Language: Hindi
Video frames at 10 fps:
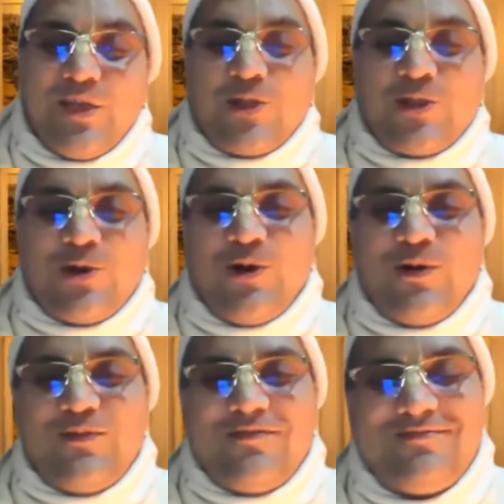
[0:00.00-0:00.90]
तो
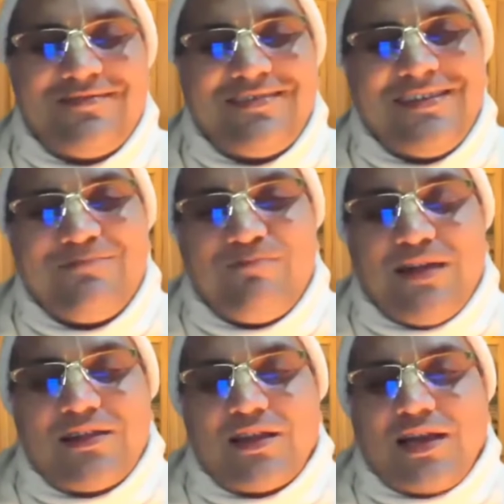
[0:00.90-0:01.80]

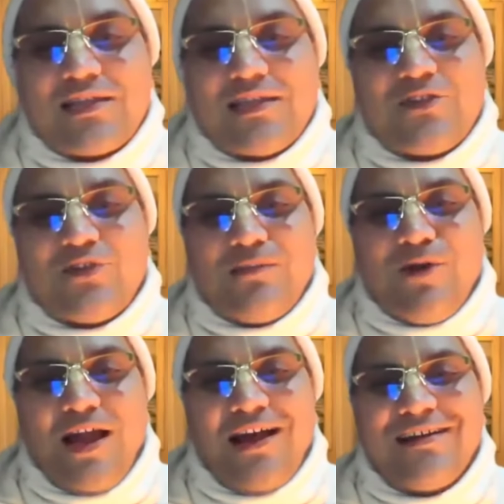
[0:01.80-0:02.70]
मंत्र करते तो नहीं
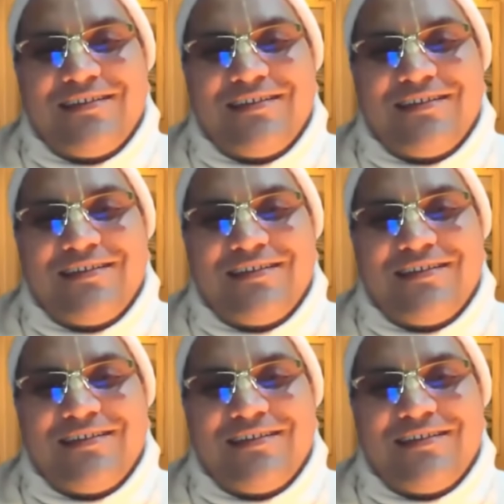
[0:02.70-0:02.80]
बोला